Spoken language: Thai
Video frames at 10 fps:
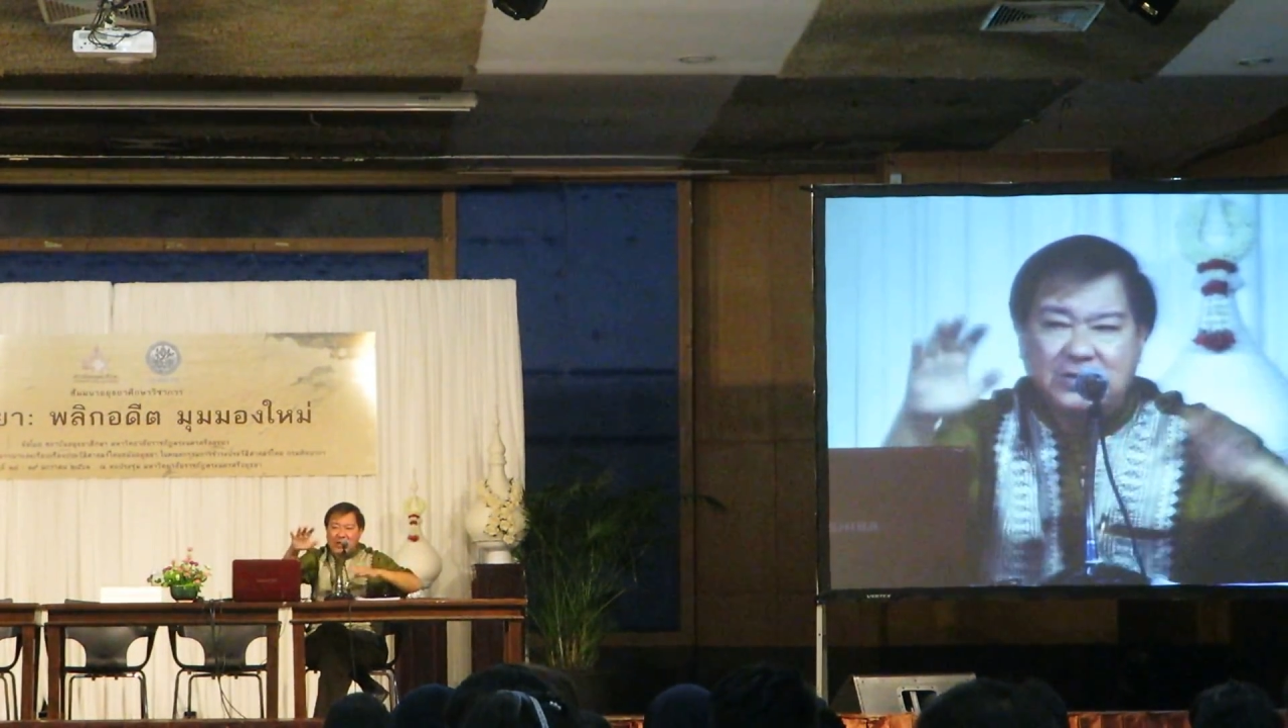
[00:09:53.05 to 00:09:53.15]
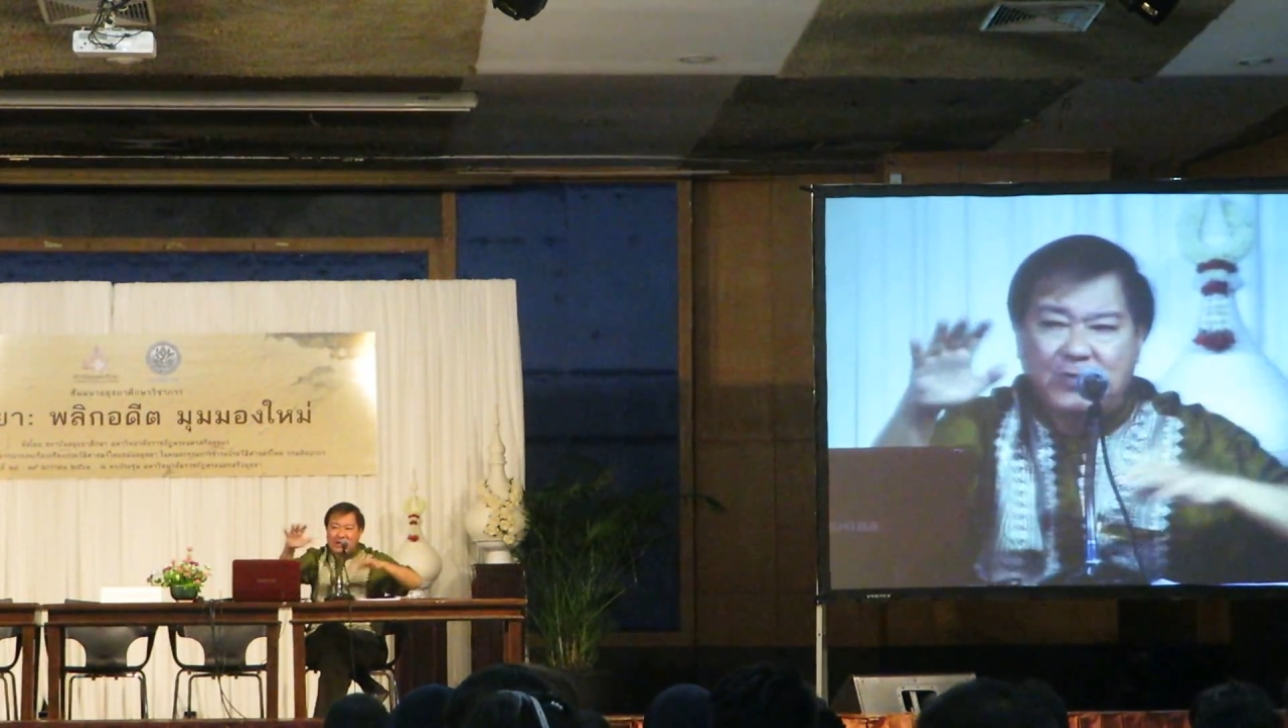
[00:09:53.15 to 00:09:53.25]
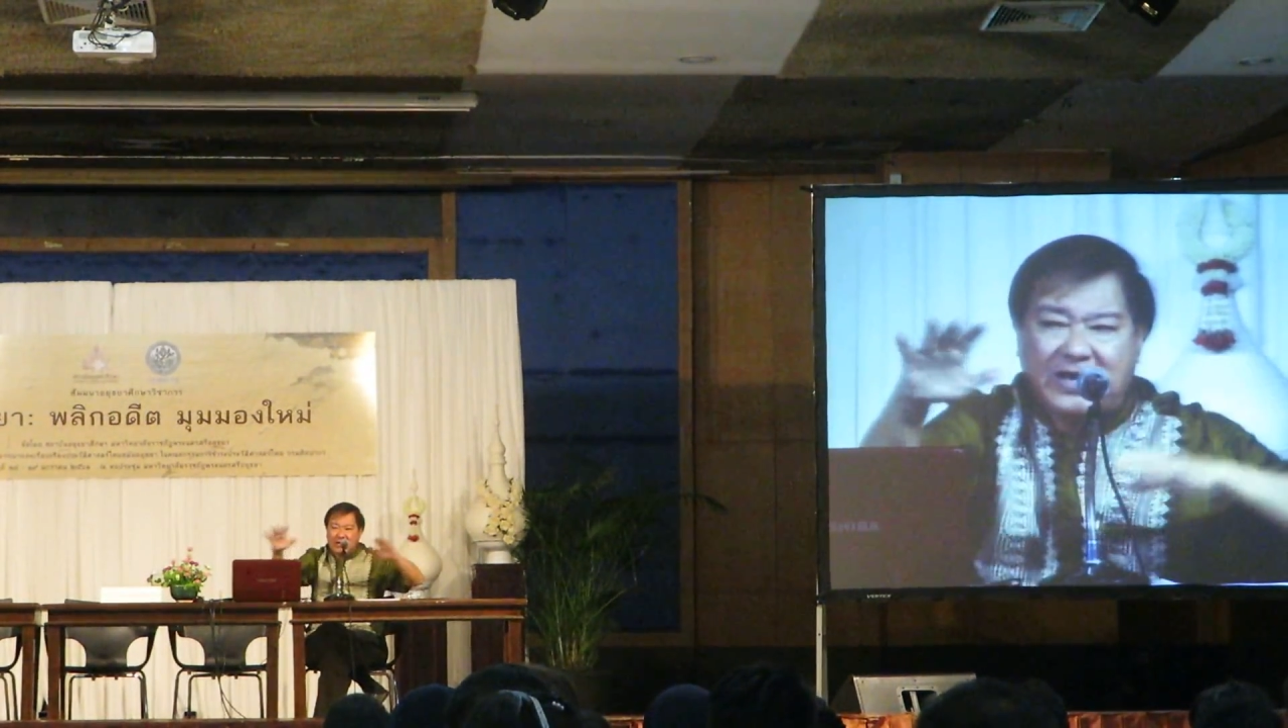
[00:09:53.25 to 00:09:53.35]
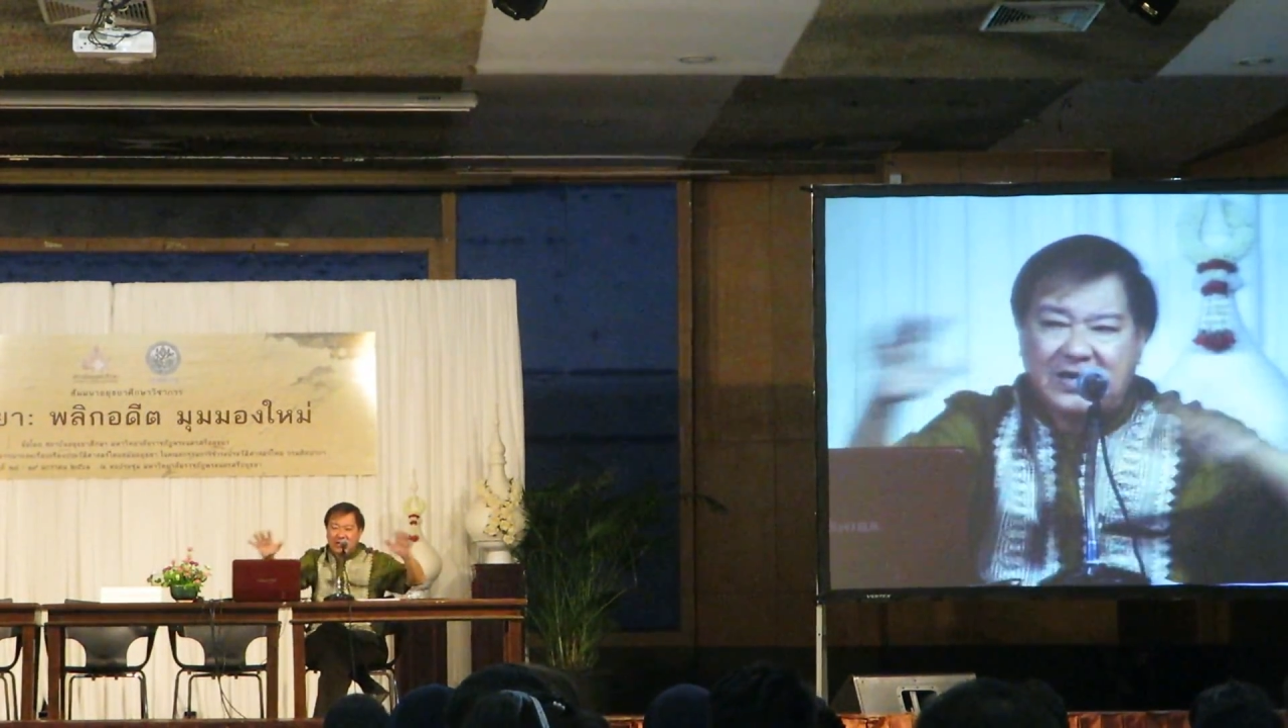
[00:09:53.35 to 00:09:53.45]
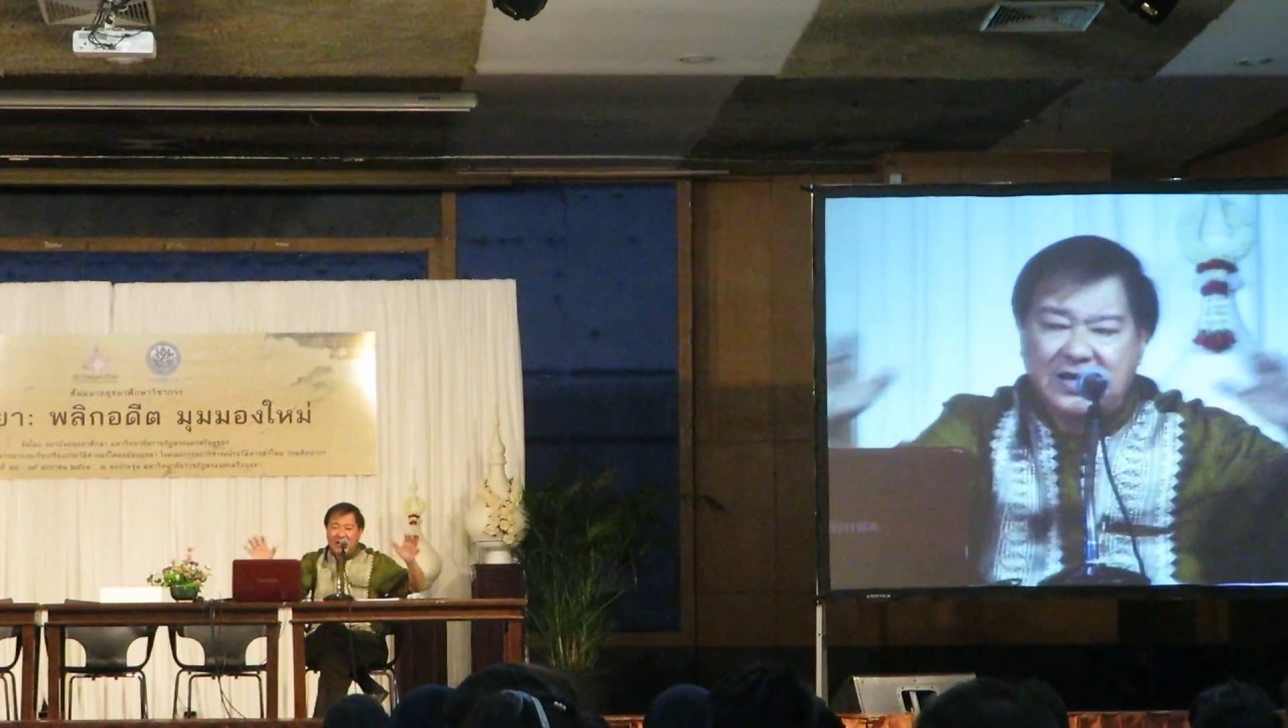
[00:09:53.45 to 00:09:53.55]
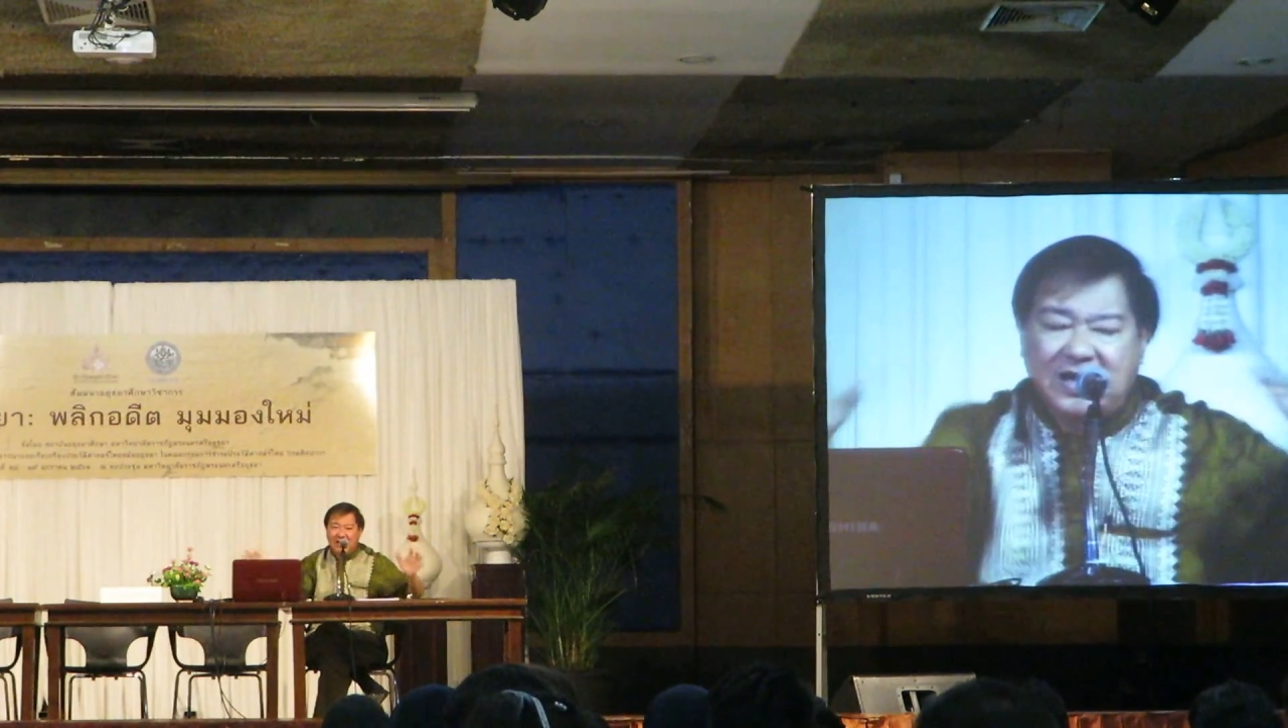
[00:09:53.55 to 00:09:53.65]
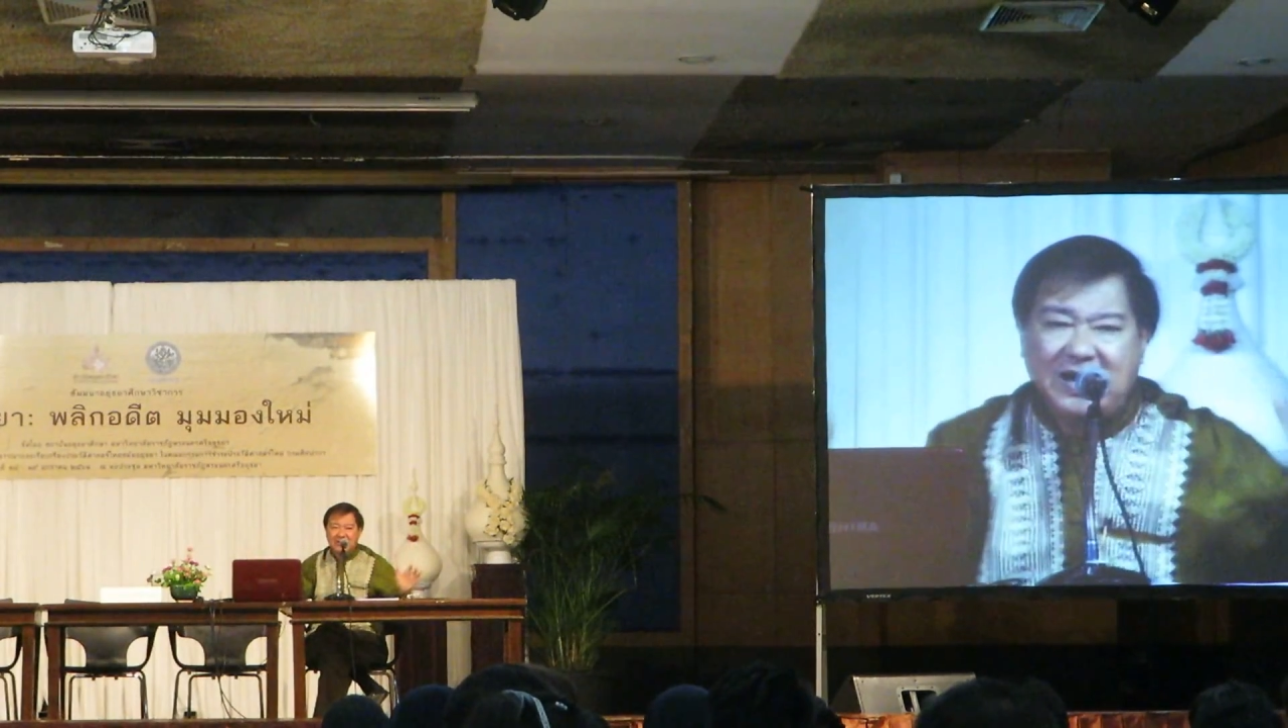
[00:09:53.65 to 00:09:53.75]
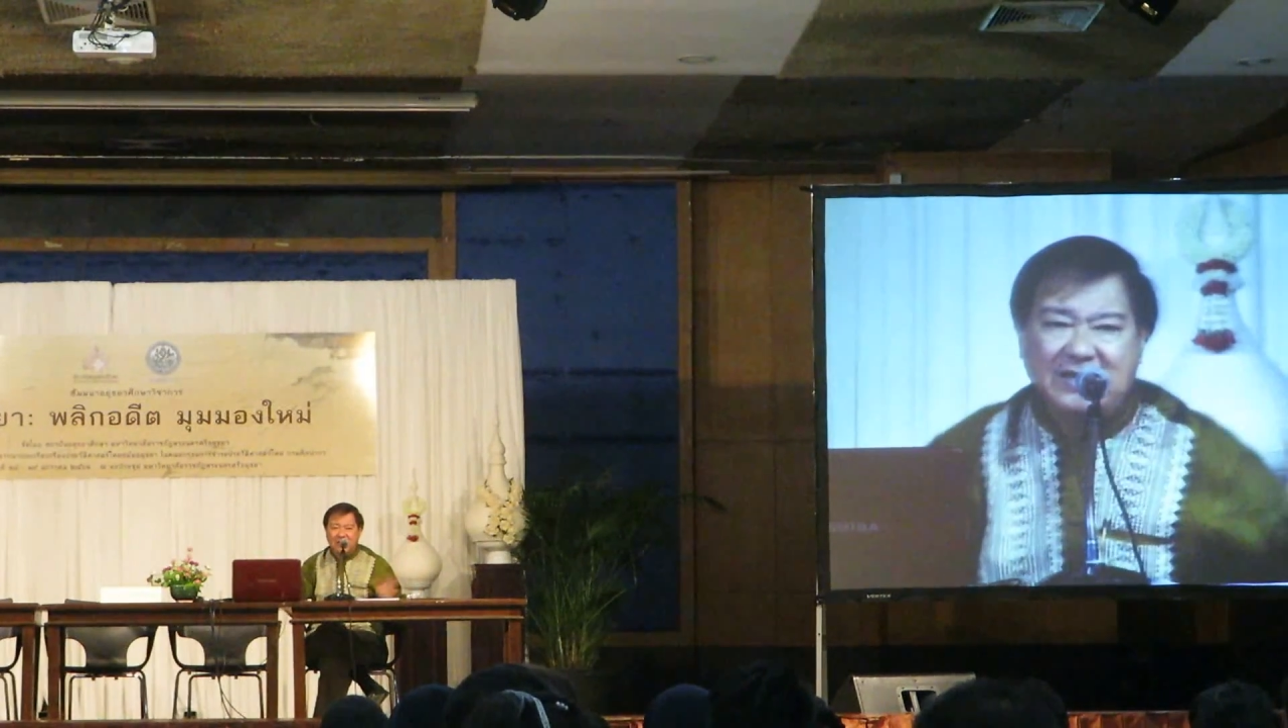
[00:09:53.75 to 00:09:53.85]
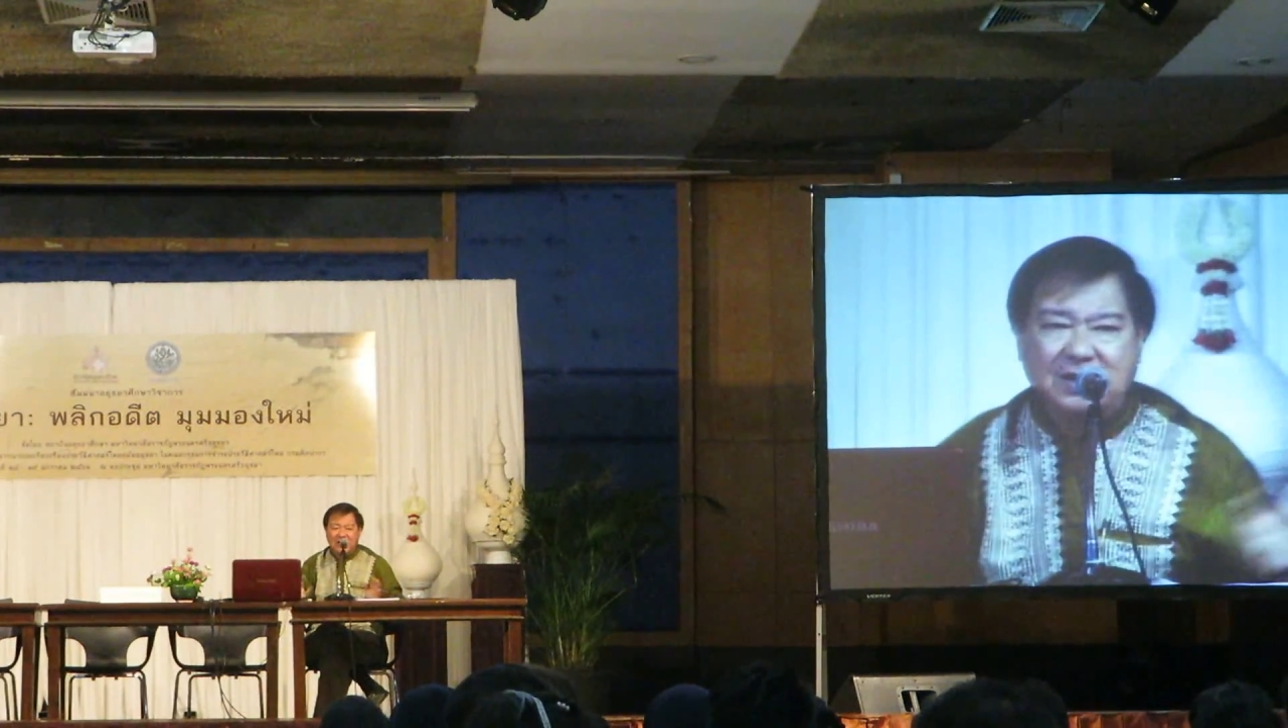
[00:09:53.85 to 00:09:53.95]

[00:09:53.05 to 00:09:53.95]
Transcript: งหวัดหรืออะไร